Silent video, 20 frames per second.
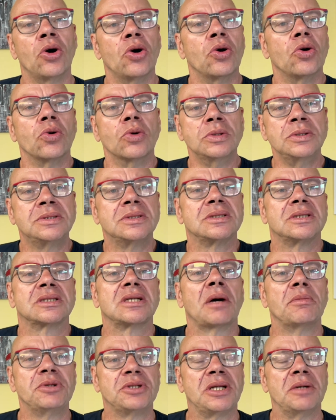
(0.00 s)
Und das
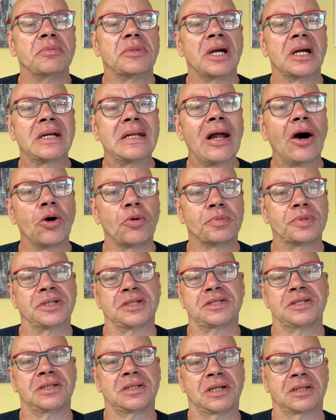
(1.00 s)
habe ich dem geglaubt,
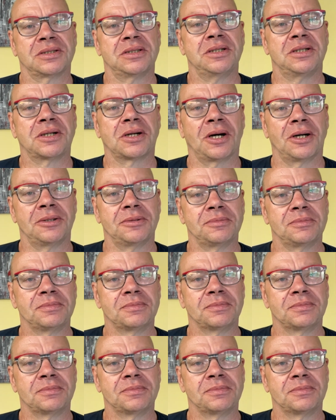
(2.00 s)
dass ich das nicht kann.